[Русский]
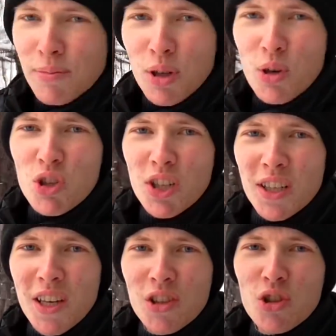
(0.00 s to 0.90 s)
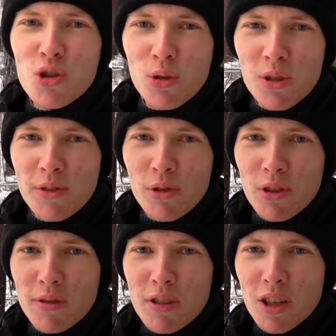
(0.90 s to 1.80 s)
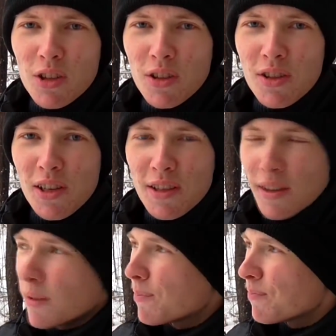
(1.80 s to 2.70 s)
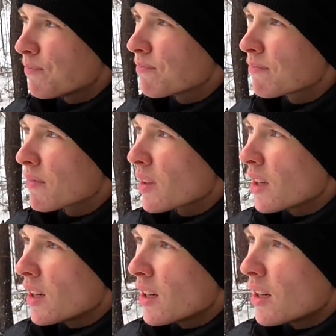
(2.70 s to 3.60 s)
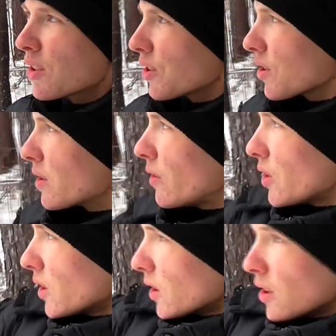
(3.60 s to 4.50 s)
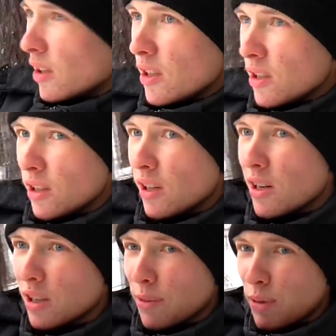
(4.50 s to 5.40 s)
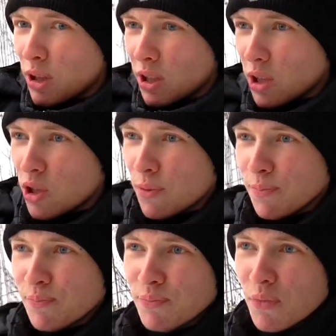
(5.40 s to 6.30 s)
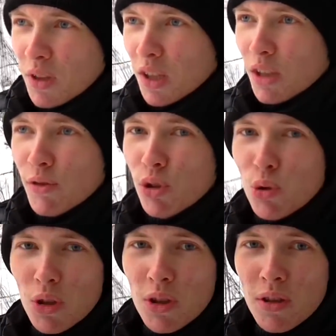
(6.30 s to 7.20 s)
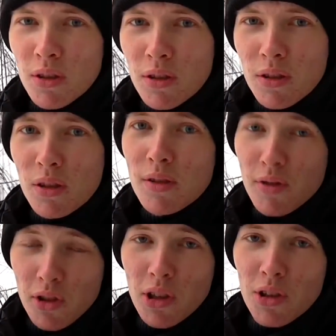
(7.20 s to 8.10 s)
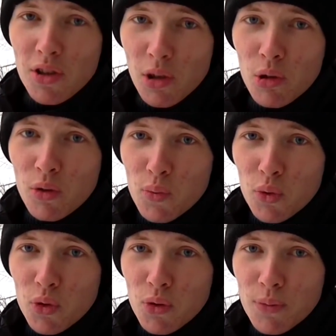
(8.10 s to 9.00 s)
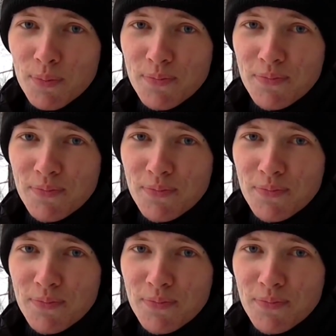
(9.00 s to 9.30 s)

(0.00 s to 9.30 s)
Похоже, я нашел сегодня выход из леса. Это действительно линии электропередач. И ведут они действительно к населенному пункту.